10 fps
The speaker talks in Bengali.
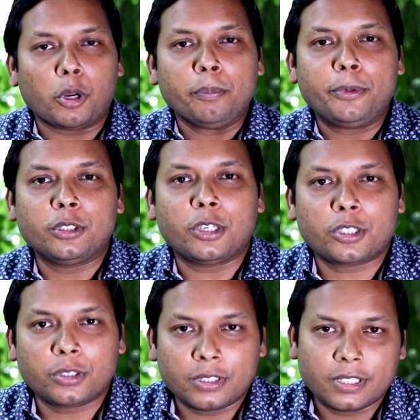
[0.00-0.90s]
পরম প্রিয়
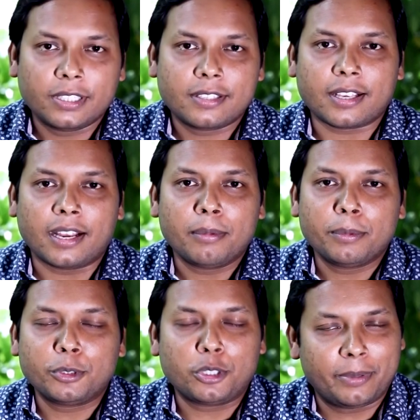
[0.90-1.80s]
দর্শক সালাম
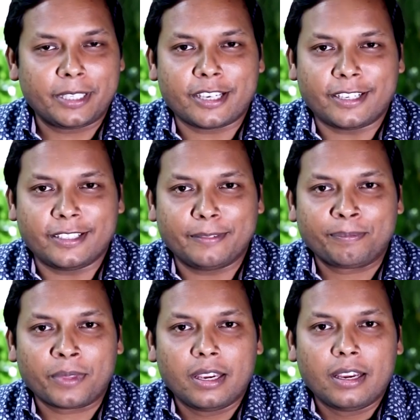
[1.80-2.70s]
এবং শুভেচ্ছা নিন
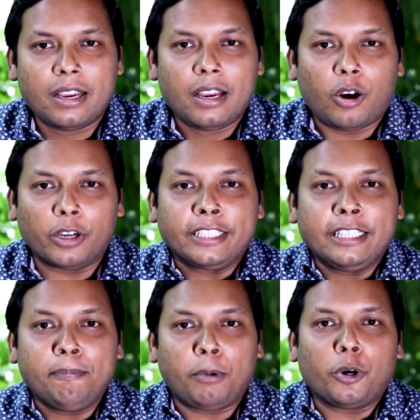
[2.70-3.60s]

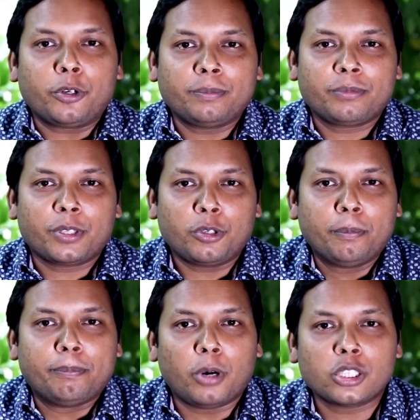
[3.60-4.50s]
অনেকদিন পর
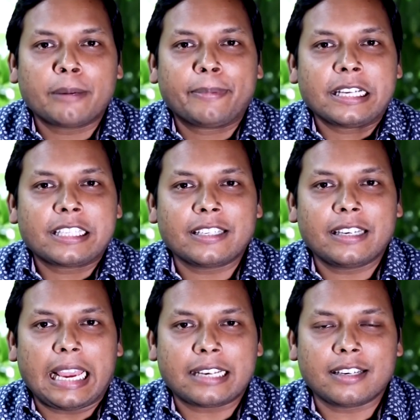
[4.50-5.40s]
খুব মজা পেয়েছি
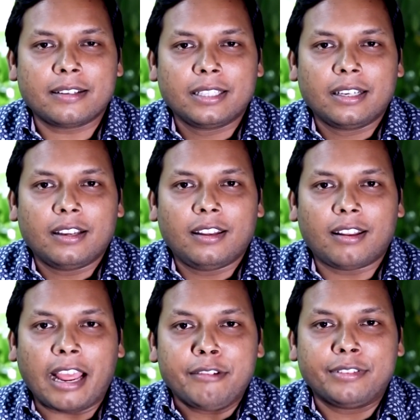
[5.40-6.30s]
একটা
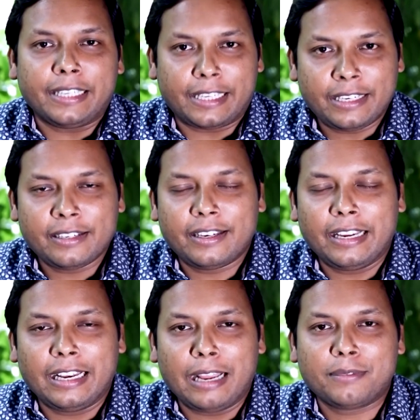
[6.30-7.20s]
লাইভ দেখে
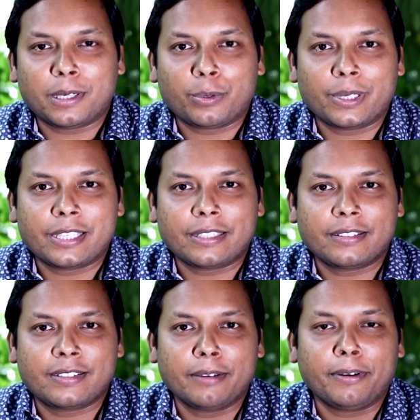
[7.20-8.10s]
এই লাইভটা করেছেন
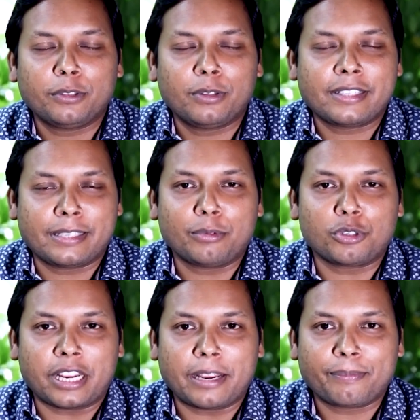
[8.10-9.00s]
সেফাতুল্লাহ সেফু
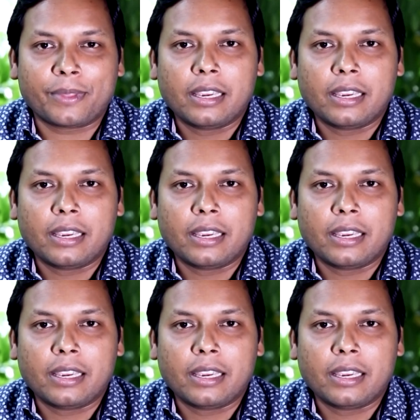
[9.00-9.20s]
সাহেব